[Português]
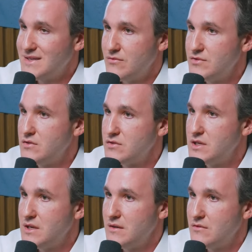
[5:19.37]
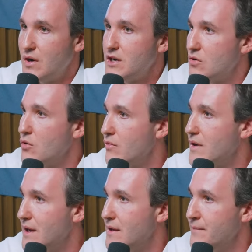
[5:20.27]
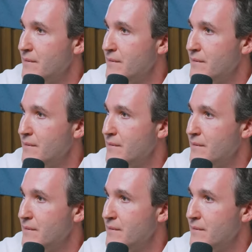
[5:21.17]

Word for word: são dias de duration longa, né?